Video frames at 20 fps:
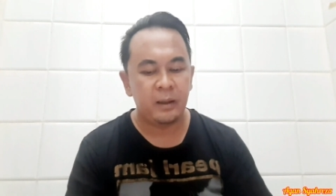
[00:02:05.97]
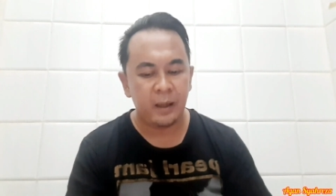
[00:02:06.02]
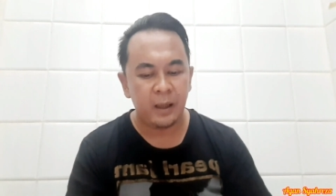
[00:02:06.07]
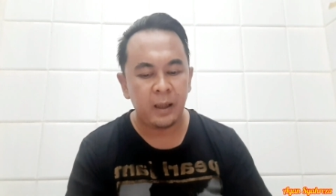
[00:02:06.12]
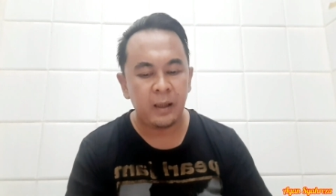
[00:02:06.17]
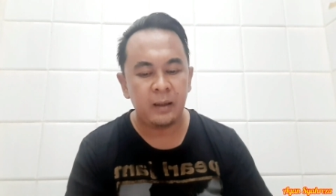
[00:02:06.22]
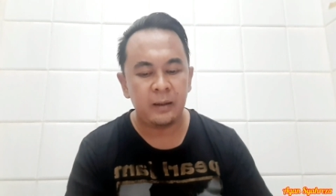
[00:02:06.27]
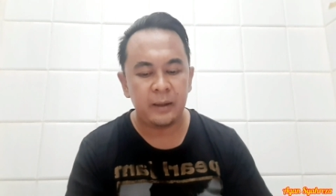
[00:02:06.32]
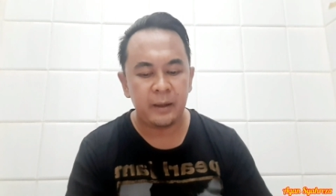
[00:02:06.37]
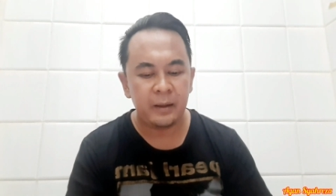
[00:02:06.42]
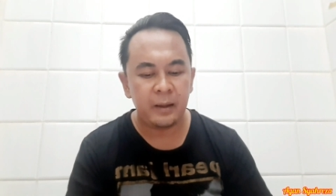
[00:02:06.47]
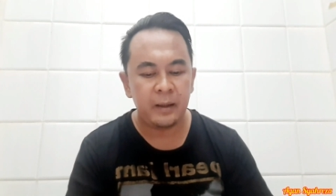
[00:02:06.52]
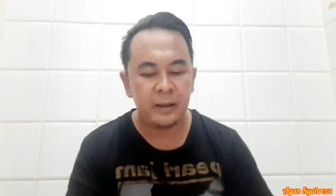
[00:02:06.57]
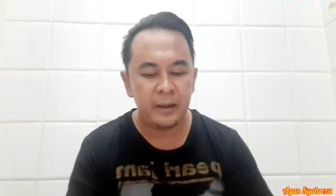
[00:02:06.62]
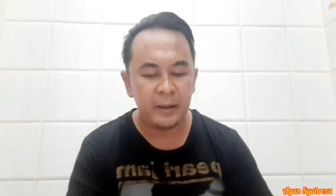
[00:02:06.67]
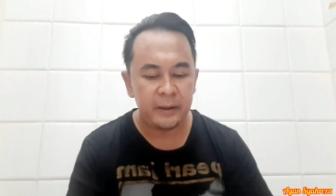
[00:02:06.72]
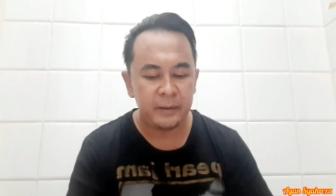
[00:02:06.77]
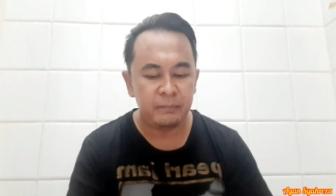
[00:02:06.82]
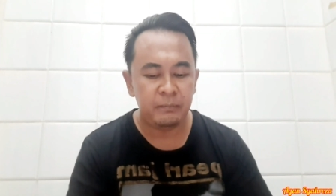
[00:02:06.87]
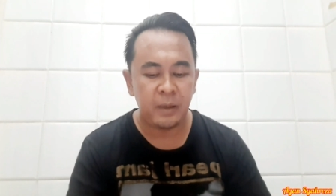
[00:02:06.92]
menang dan
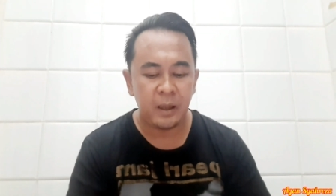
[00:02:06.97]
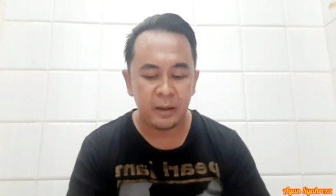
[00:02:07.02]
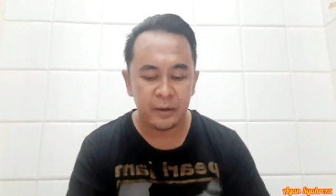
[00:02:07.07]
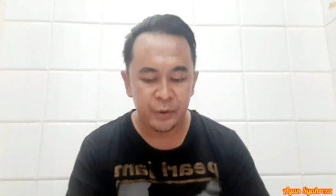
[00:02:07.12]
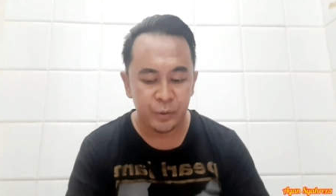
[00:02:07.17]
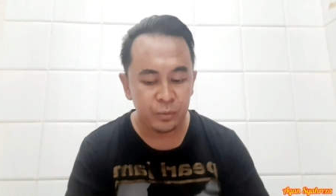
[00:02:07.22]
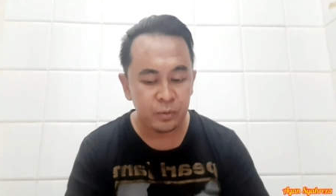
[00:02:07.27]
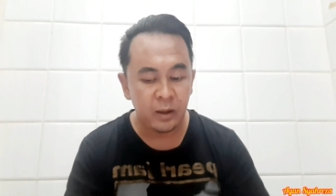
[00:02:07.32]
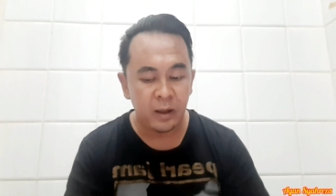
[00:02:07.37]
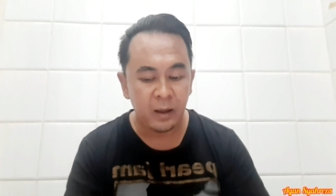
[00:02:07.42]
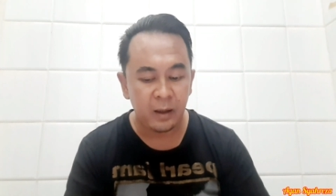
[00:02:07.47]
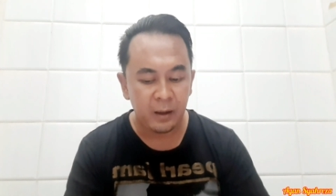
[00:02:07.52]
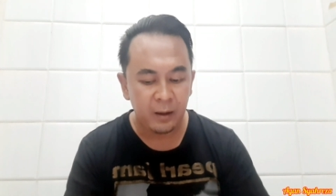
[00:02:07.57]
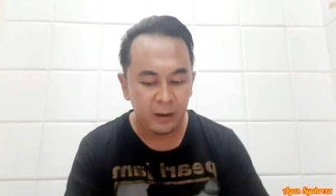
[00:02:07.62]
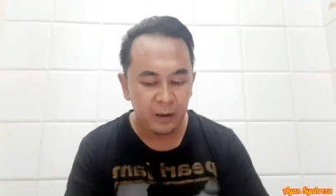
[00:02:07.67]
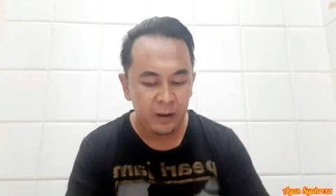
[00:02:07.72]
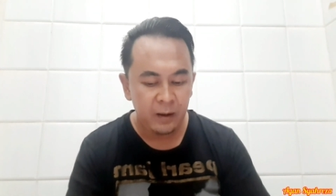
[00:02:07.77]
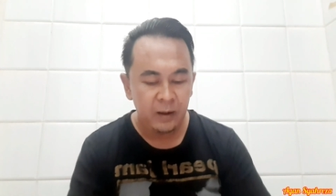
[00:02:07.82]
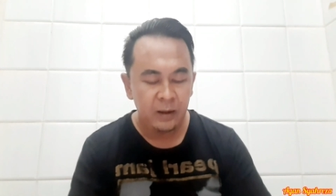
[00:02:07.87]
ada imbang juga